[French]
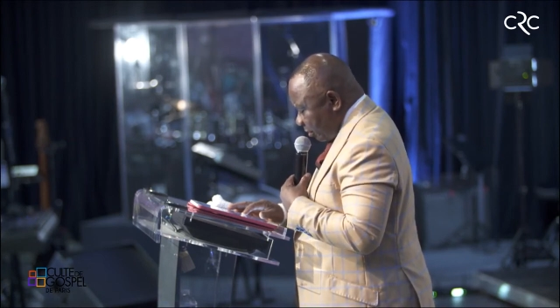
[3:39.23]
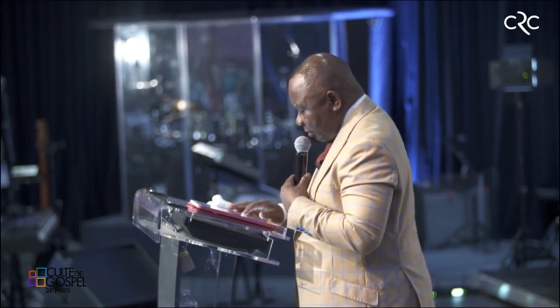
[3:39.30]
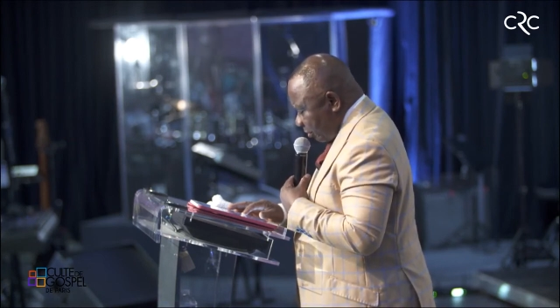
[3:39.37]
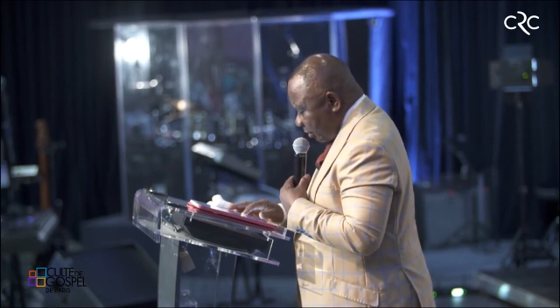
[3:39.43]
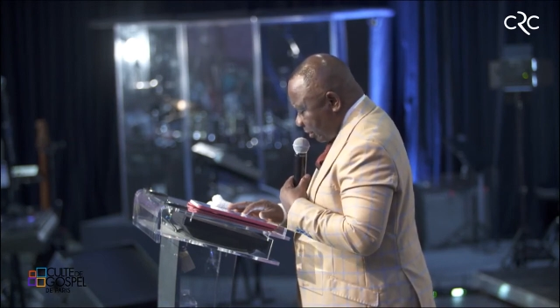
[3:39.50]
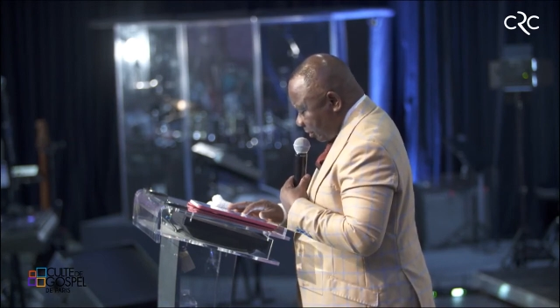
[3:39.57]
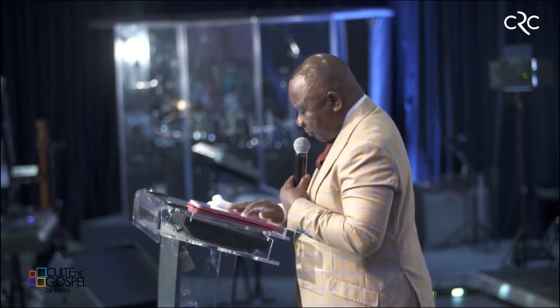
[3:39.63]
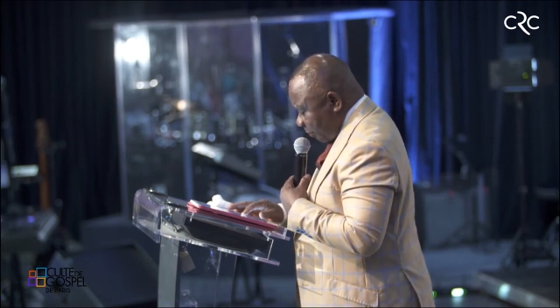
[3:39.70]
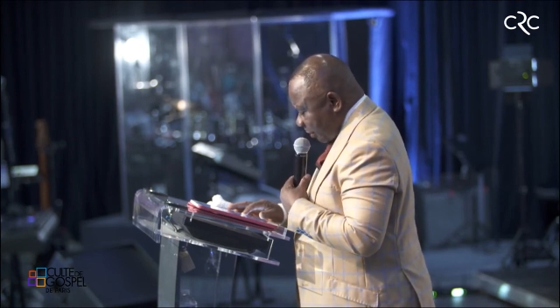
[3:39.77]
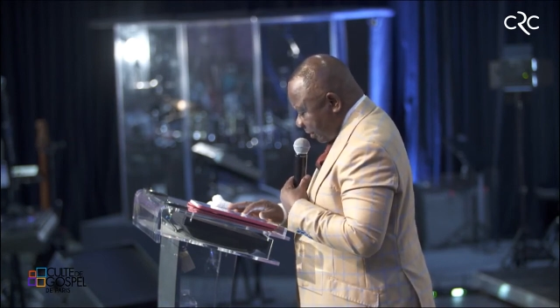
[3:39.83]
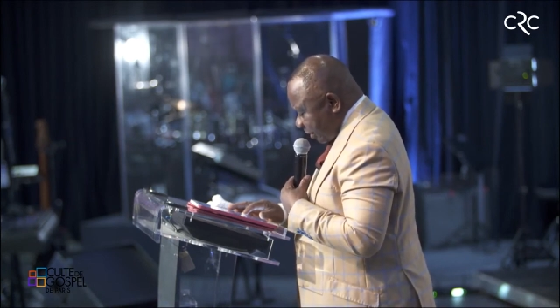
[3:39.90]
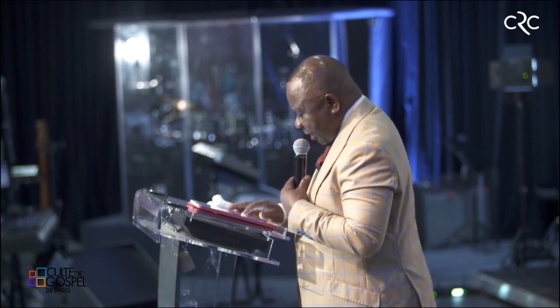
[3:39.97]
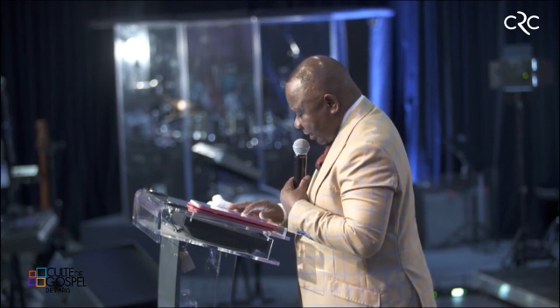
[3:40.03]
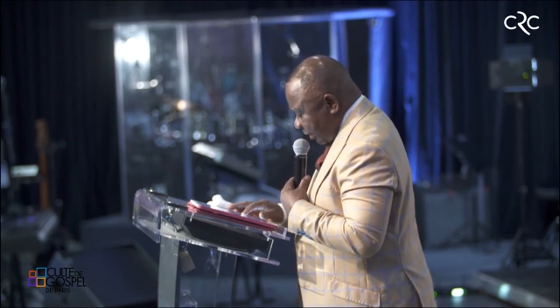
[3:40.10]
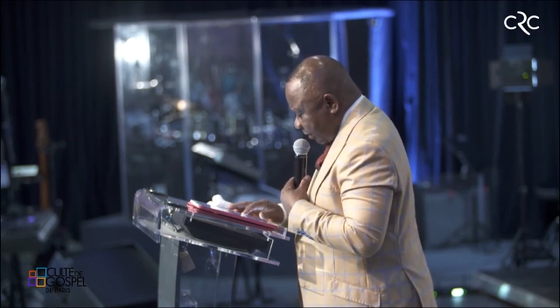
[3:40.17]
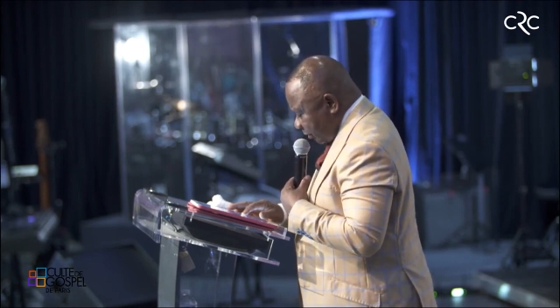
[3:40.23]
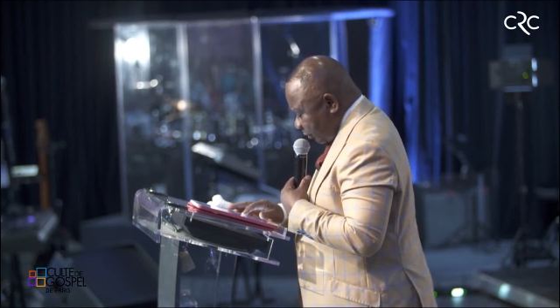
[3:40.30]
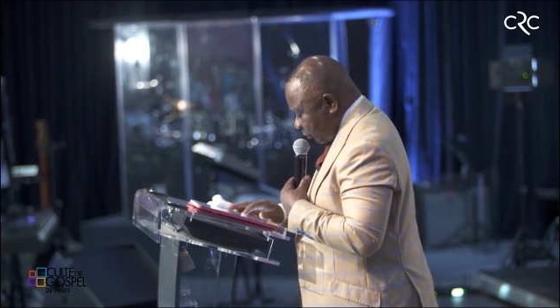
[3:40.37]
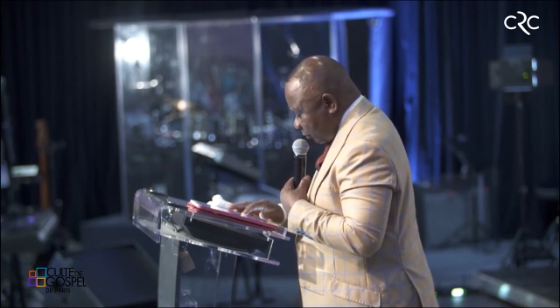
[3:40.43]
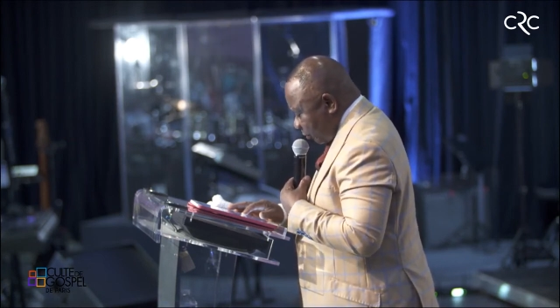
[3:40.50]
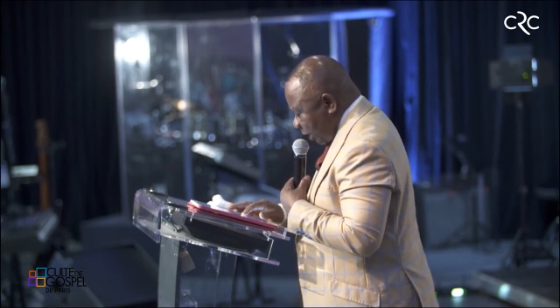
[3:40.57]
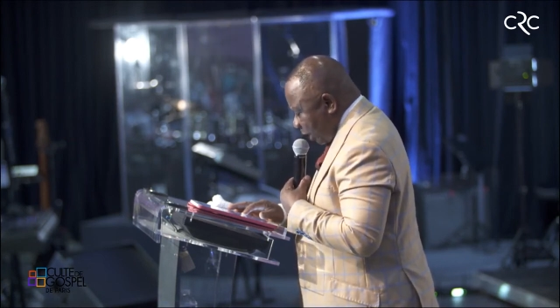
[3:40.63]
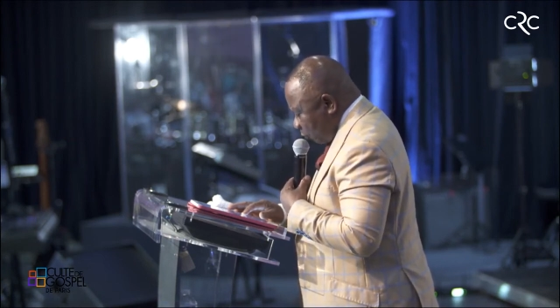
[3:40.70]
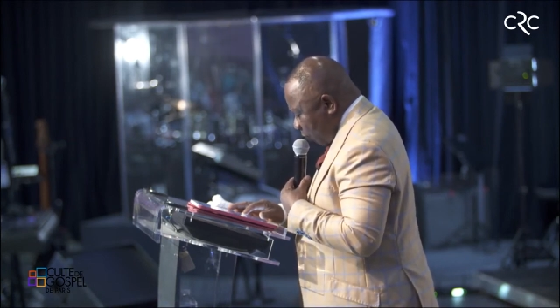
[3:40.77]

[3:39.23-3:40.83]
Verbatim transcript: les spécialistes de la